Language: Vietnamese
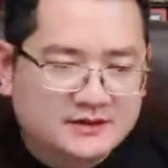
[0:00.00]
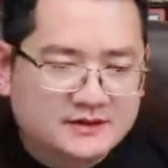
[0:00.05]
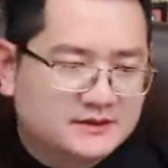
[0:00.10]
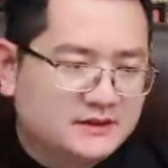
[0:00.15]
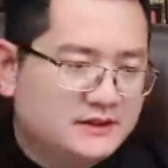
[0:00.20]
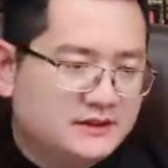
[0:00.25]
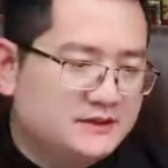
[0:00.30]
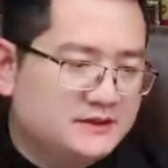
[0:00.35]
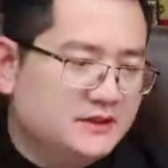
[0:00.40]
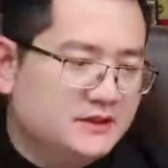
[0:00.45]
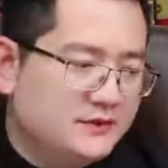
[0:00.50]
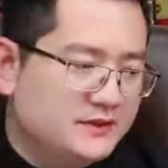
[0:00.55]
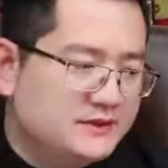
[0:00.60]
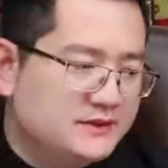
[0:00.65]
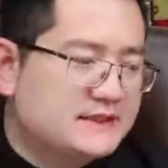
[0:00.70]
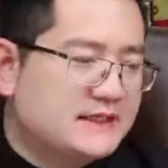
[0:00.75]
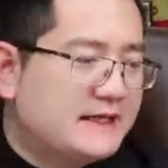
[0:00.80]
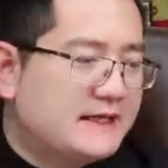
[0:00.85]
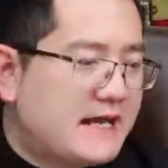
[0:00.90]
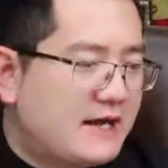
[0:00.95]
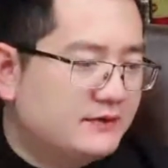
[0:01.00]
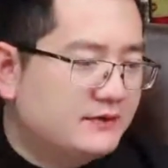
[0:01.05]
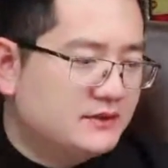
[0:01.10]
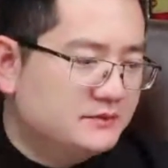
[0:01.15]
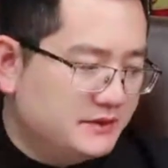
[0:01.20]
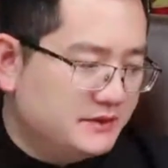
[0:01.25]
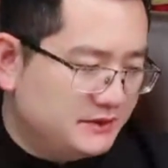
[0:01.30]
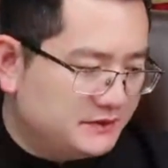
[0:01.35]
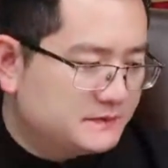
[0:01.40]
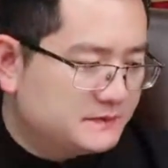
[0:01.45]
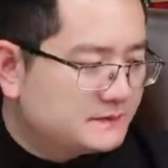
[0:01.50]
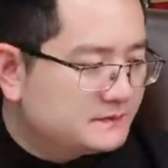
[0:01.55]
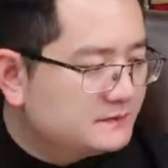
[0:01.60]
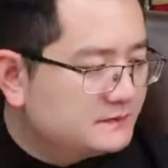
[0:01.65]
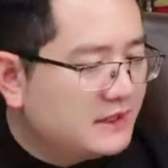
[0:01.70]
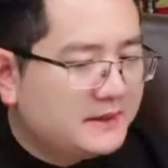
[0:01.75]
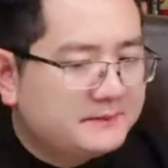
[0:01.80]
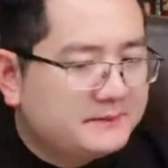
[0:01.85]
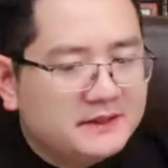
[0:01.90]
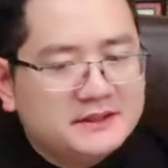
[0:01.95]
rất là nhiều đến gia đạo nhà mình
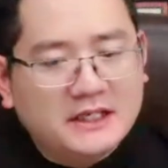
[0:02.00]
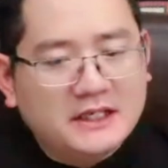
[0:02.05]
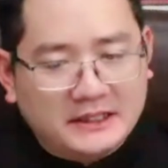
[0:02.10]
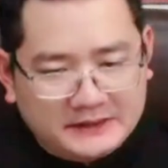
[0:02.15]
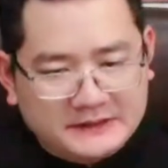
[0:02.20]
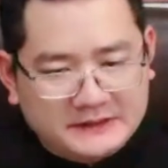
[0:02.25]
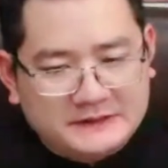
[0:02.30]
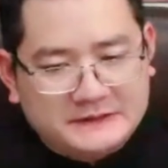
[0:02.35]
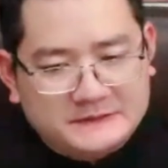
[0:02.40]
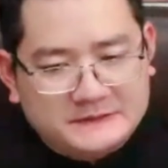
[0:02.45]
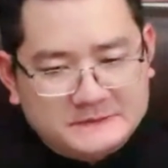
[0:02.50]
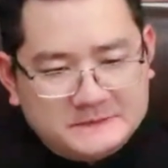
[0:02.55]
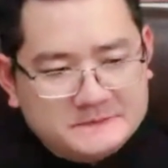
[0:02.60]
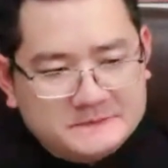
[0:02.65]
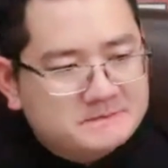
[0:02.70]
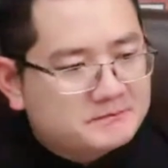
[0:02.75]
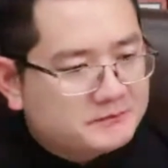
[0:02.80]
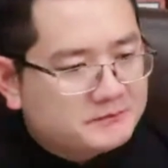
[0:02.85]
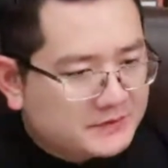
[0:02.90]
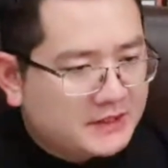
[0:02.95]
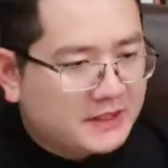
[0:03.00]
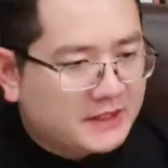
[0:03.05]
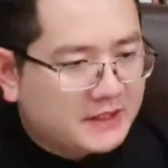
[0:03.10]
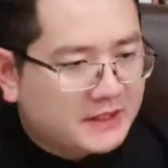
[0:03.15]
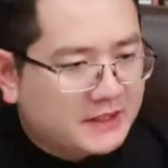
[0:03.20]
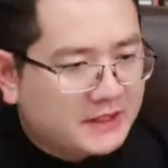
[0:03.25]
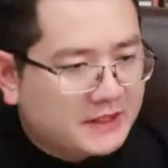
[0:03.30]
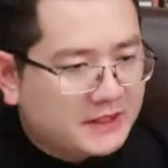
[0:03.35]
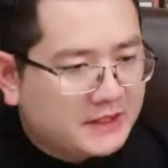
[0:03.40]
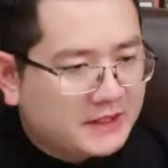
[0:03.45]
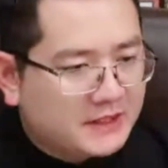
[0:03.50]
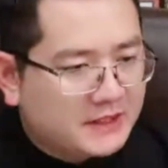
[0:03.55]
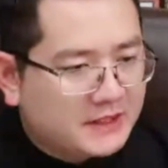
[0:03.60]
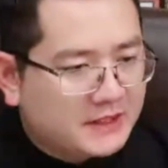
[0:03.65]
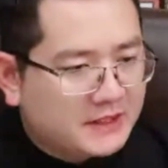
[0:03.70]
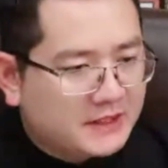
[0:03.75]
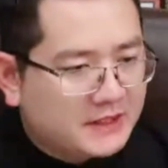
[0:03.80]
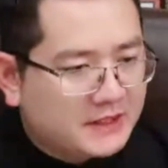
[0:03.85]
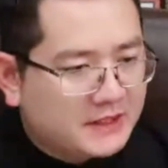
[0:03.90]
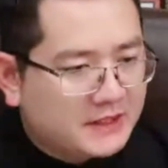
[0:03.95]
em nên để ý nha. nên để
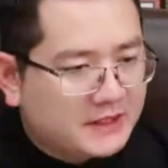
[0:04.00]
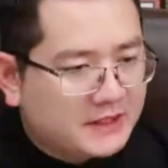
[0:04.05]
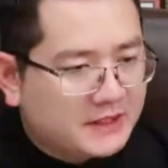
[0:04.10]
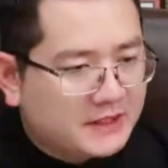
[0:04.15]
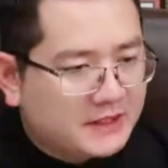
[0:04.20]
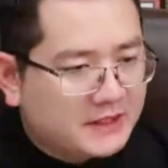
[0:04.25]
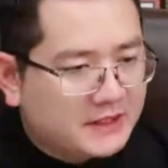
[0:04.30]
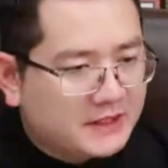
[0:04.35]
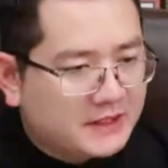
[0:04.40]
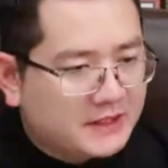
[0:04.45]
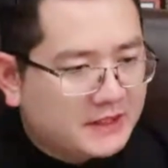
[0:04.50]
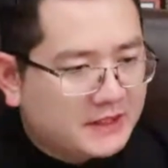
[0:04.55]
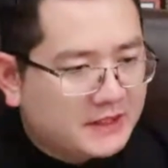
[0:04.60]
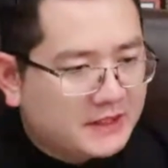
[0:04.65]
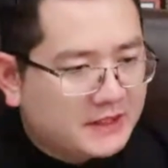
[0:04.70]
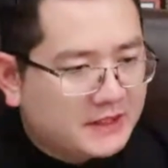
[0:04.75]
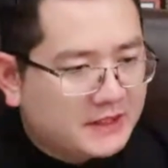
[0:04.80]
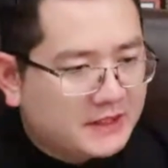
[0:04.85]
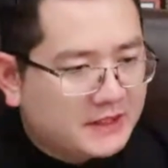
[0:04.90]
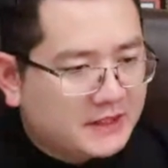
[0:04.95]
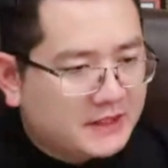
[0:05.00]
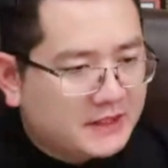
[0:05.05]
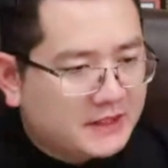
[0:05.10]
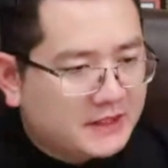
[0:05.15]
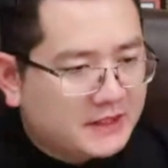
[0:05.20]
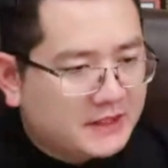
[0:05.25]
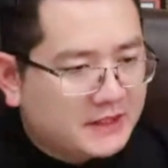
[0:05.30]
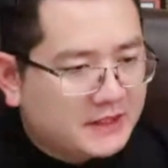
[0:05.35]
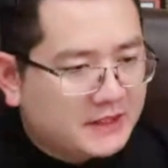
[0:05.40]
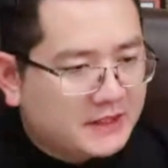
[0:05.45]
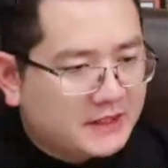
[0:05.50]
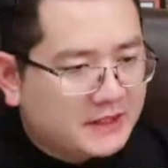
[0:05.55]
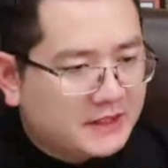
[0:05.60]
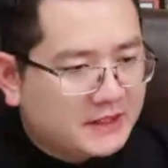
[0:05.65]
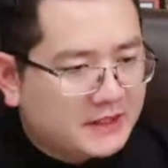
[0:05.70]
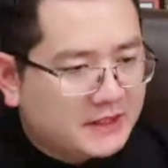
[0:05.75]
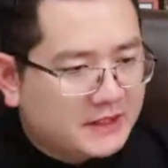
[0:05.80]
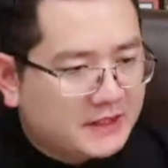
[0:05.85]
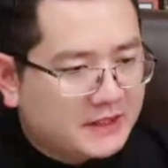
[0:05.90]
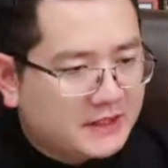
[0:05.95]
ý trong nhiều nên có biện
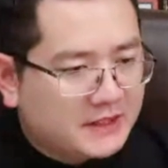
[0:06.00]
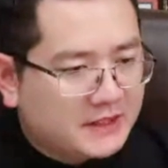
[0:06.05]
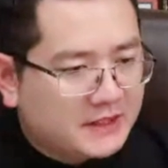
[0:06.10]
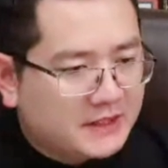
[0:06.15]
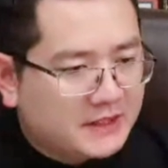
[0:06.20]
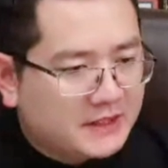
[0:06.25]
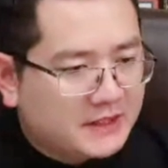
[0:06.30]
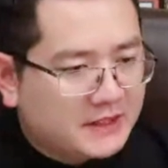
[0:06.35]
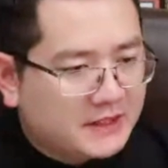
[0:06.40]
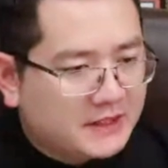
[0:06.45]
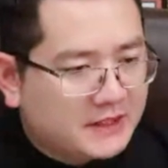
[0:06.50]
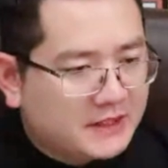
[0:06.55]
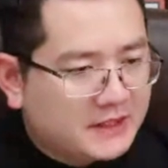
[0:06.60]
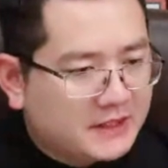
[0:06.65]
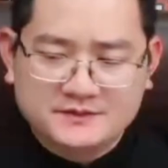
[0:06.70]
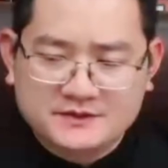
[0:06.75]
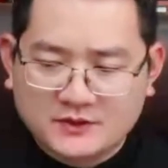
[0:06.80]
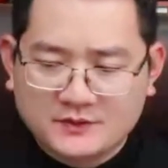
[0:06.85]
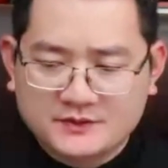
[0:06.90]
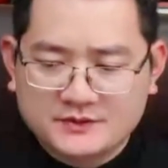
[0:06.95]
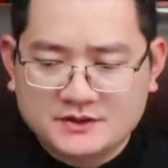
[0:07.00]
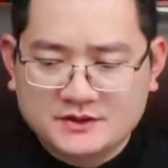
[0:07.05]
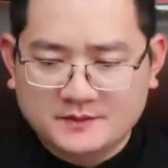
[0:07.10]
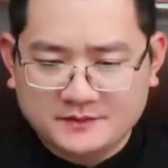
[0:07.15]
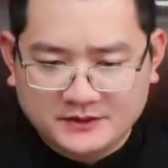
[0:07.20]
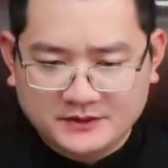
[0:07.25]
pháp điều chỉnh hóa giải sớm trong cái trường hợp như